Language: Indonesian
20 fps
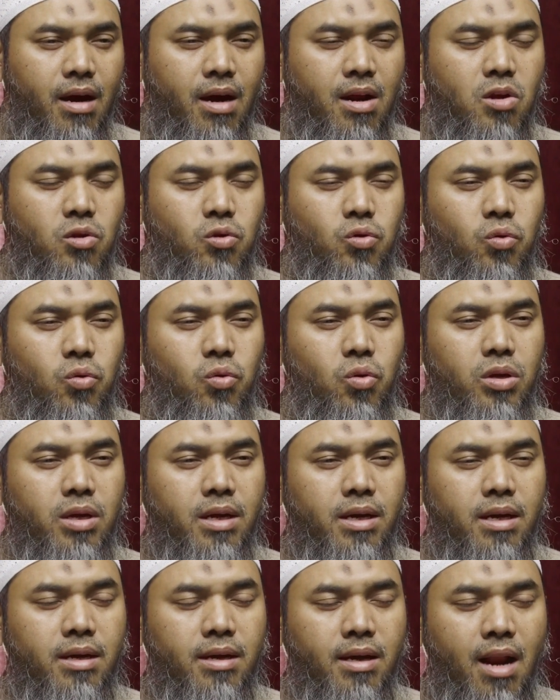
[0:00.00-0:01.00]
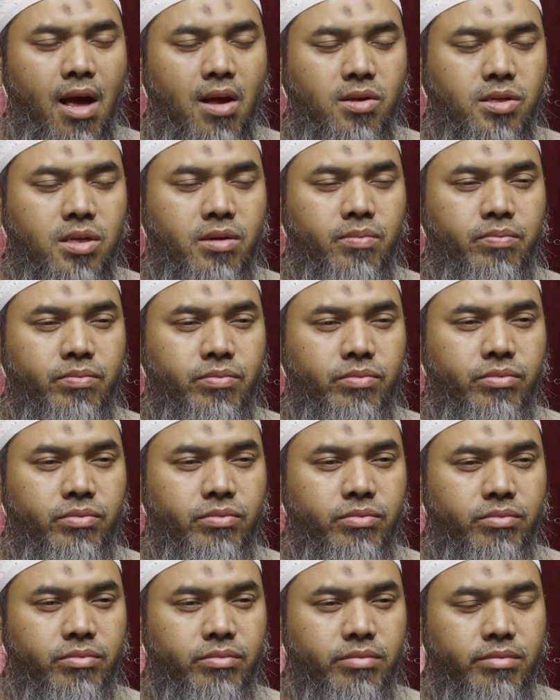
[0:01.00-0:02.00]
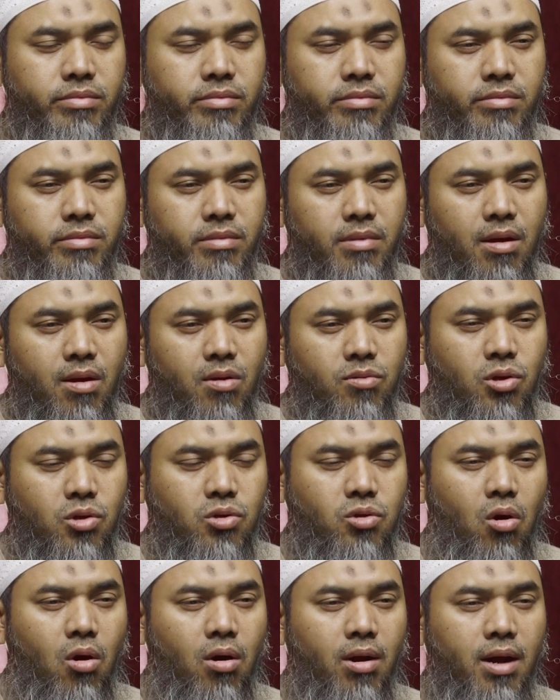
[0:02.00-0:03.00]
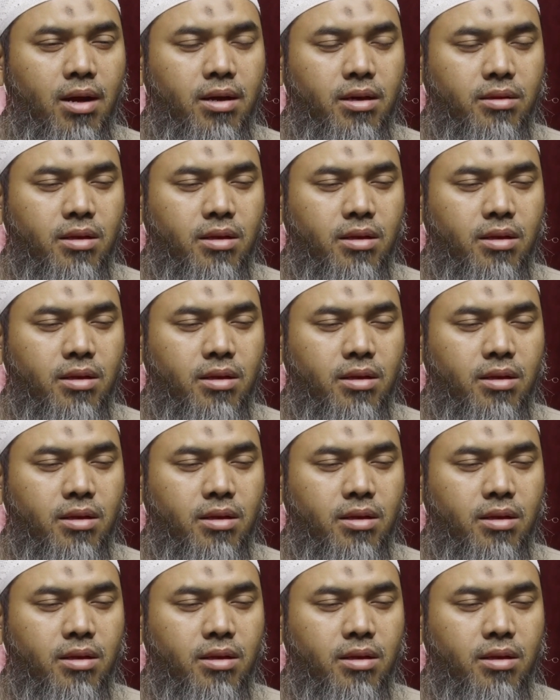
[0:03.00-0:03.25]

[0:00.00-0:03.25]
Karena sungguhnya nasib seseorang